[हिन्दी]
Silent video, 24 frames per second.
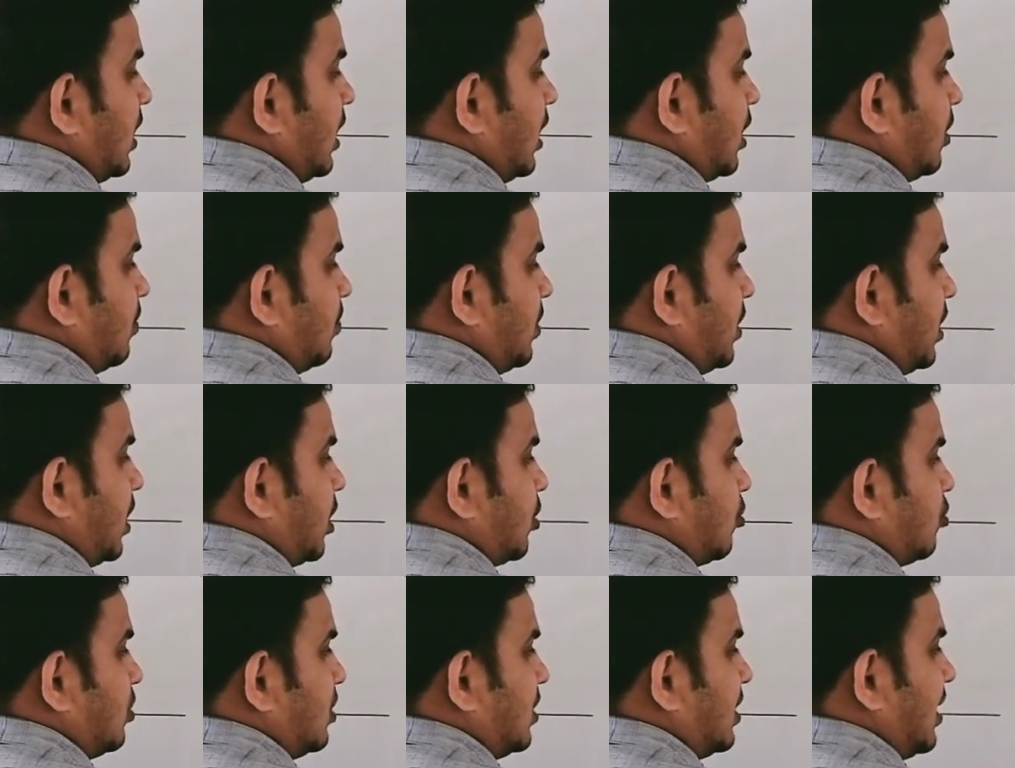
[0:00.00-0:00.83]
एक
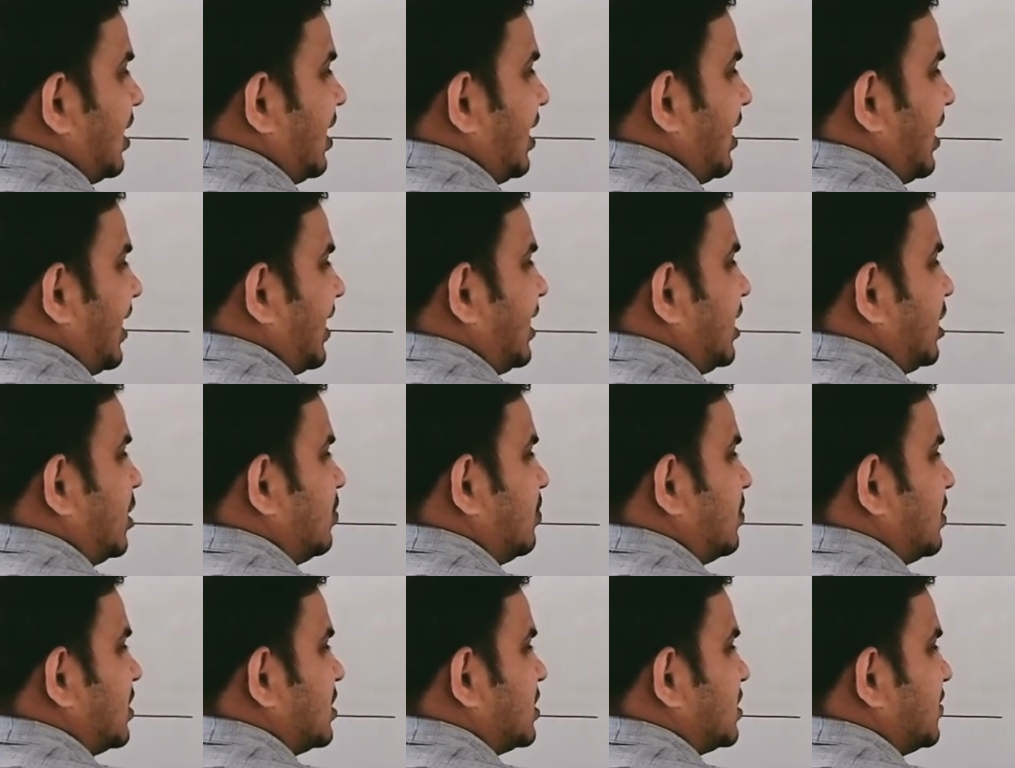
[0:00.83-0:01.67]
पर्टिकुलर हाइट
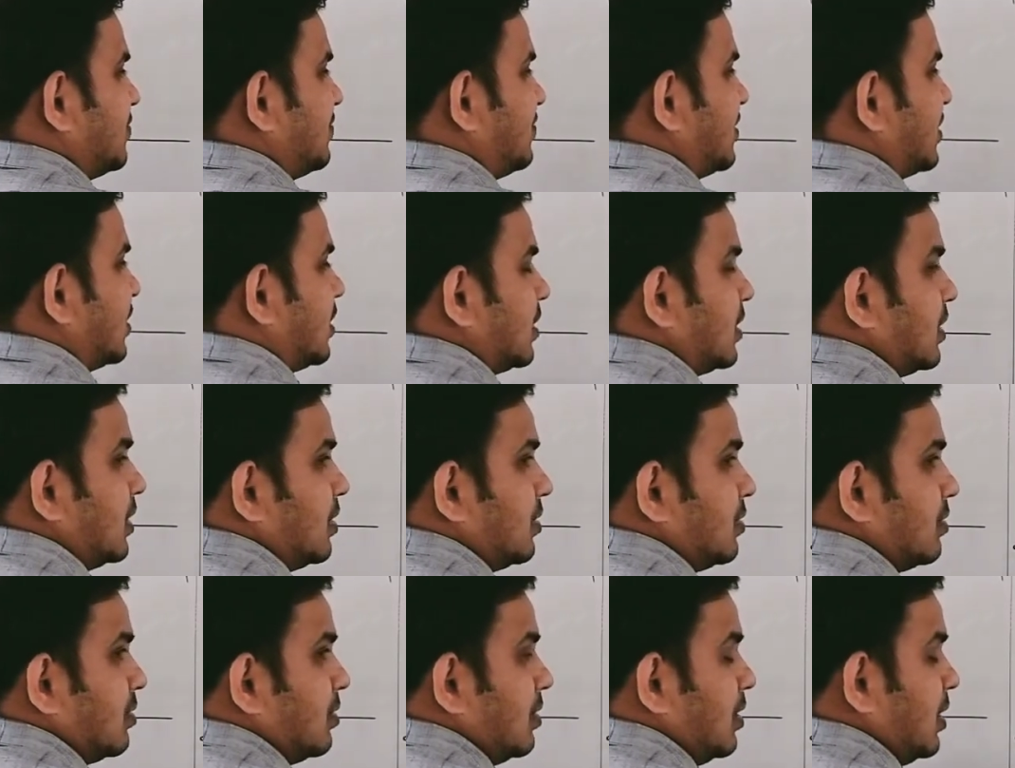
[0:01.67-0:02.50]
पर शिफ्ट कर दें
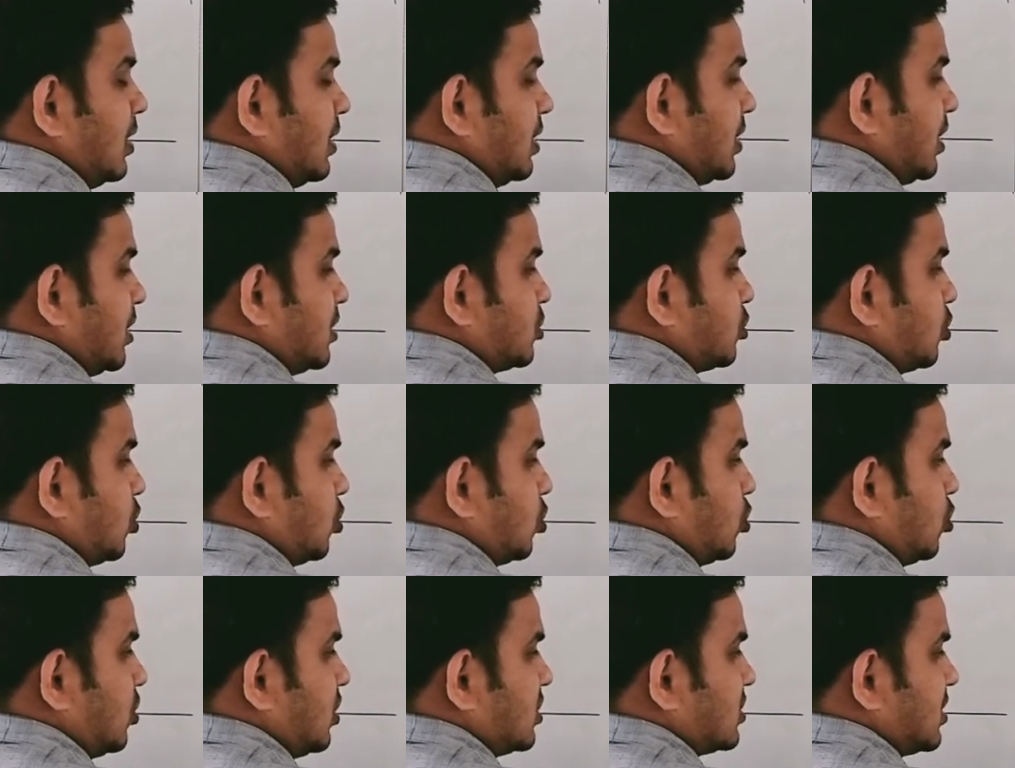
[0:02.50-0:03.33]
या इसको
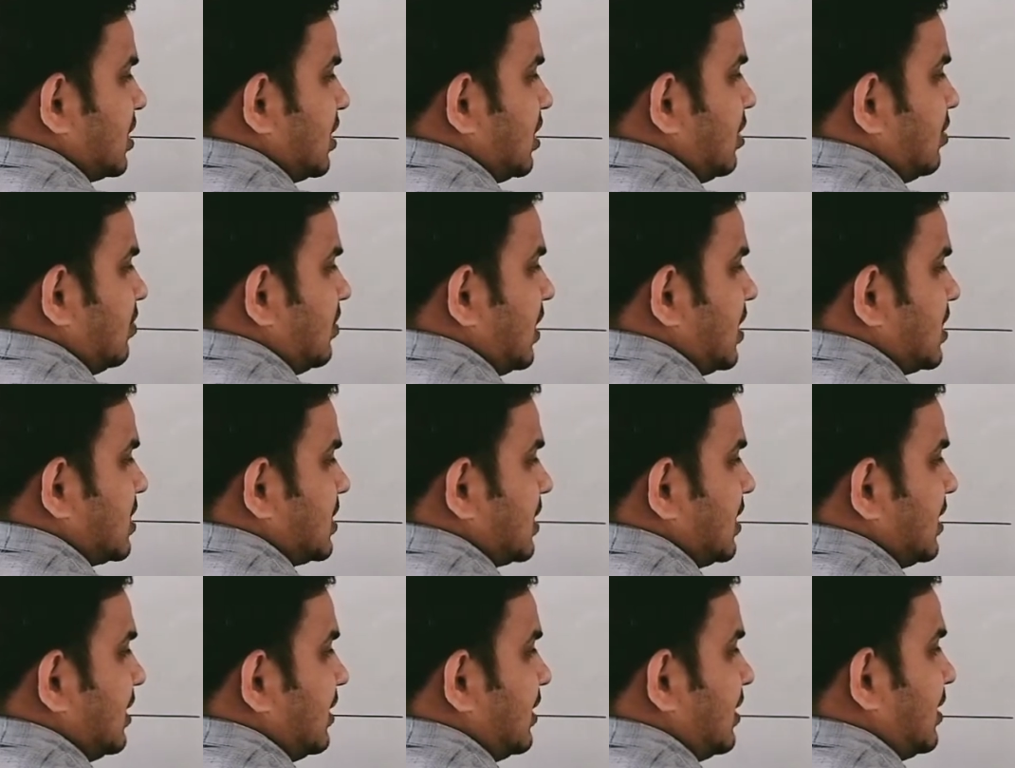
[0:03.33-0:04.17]
थोड़ा सा हम
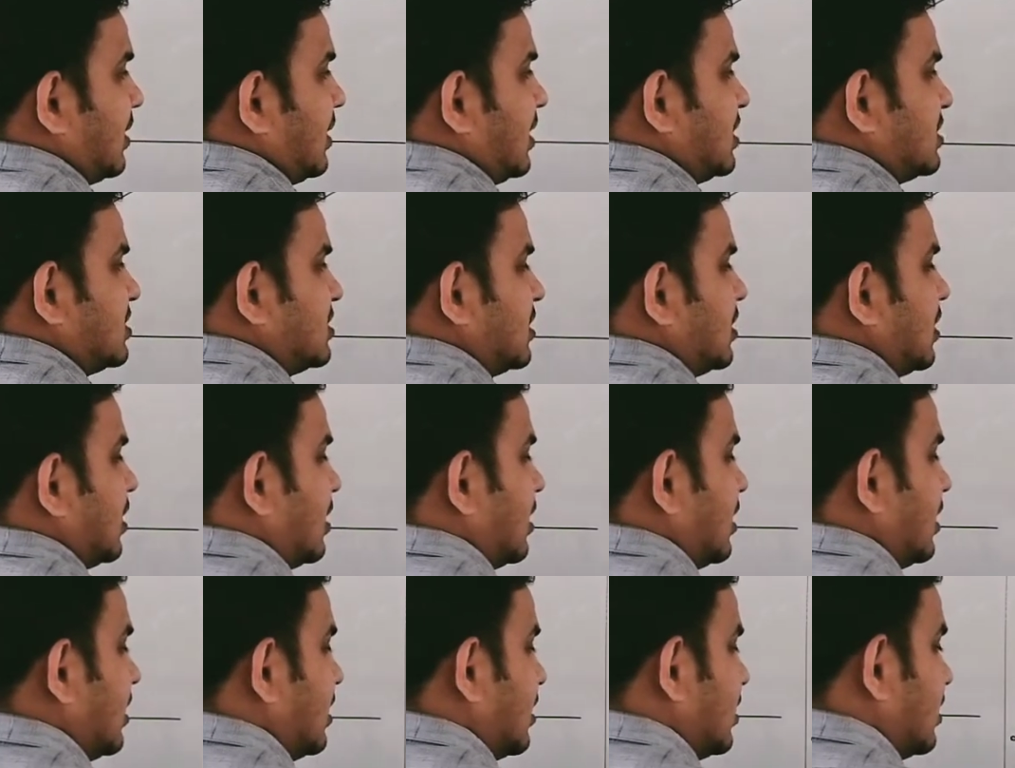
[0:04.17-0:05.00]
ऐसे रेज कर
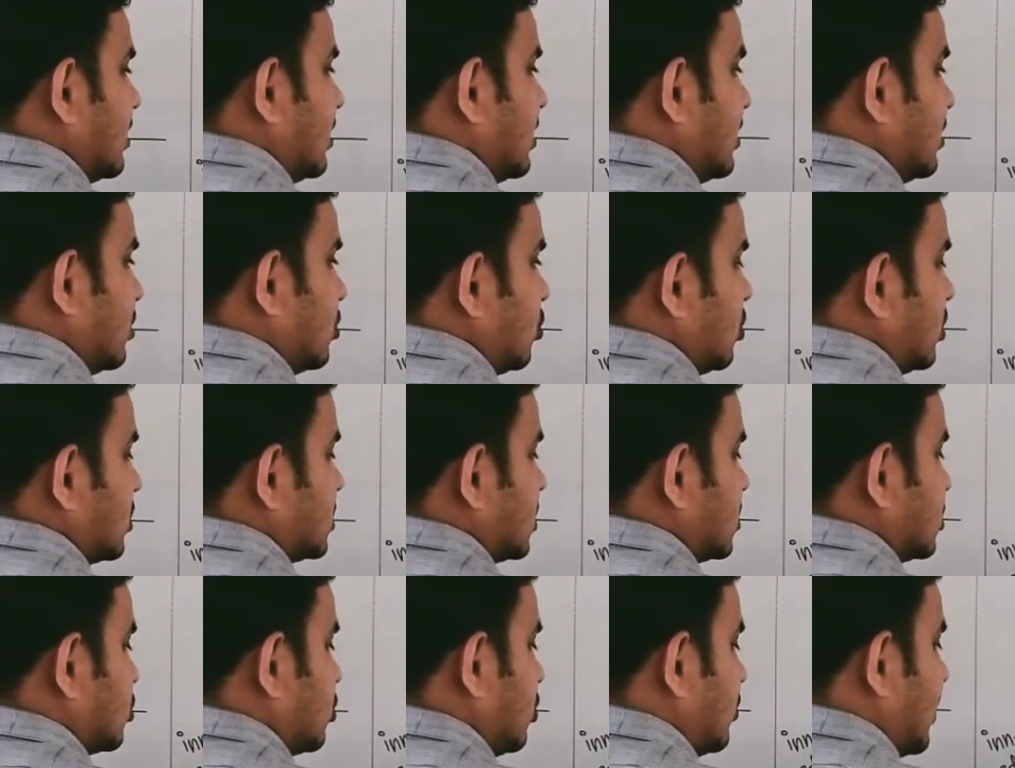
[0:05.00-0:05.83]
ले यानी थोड़ा
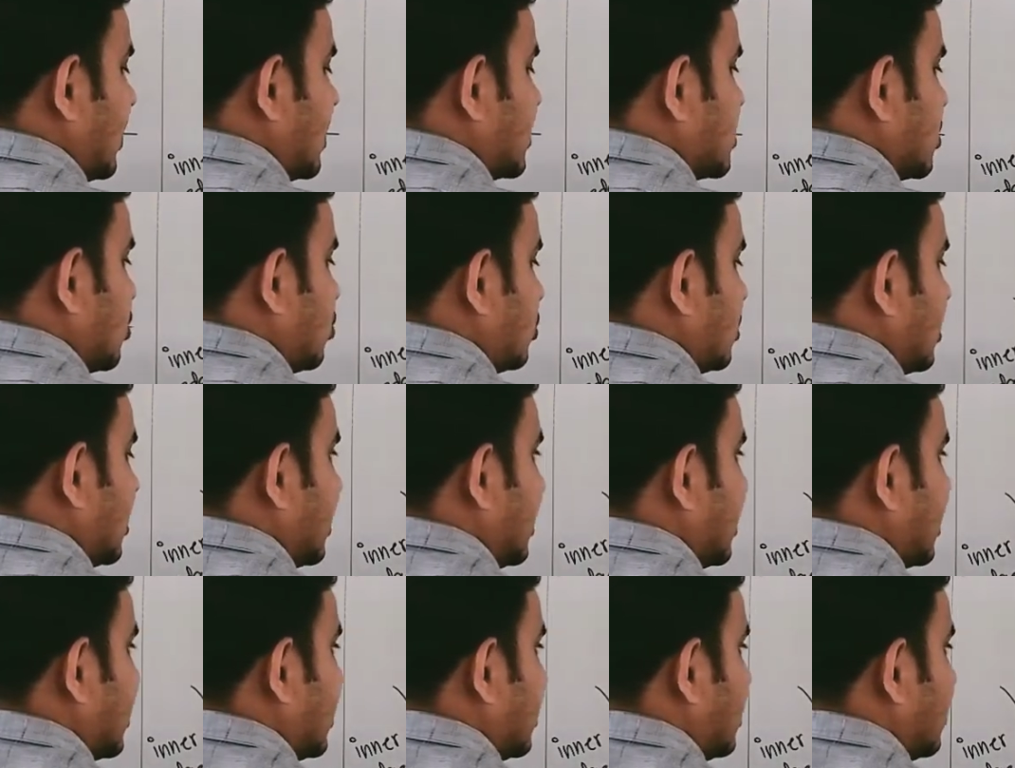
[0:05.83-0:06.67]
सा इसको हम ऐसे उठा
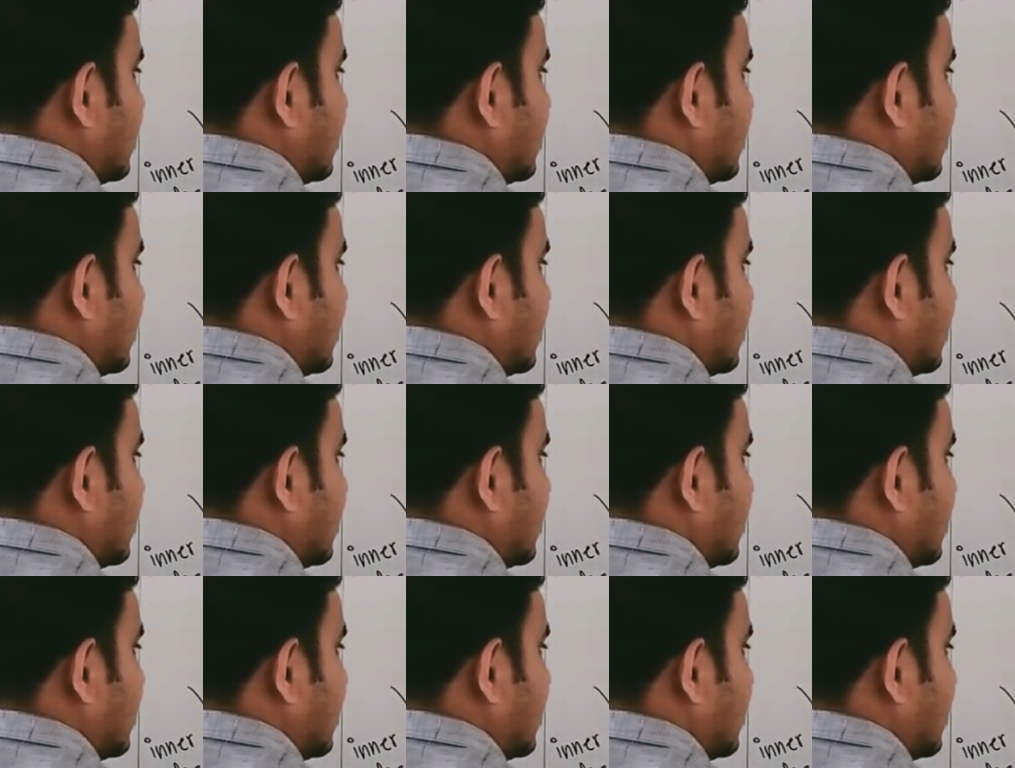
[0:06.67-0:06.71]
लेंगे